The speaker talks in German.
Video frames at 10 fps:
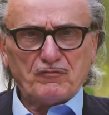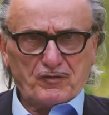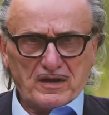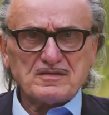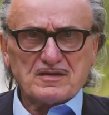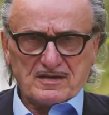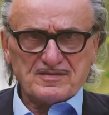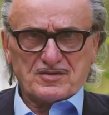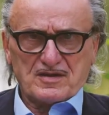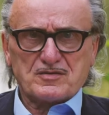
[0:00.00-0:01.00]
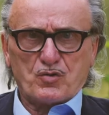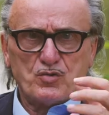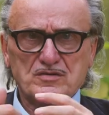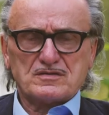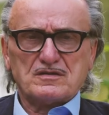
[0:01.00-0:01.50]
Vielleicht ist das
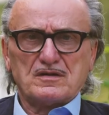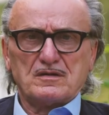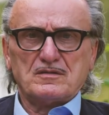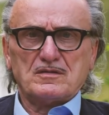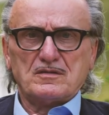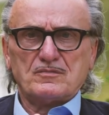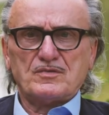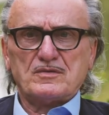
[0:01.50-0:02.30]
Künstler, äh, äh,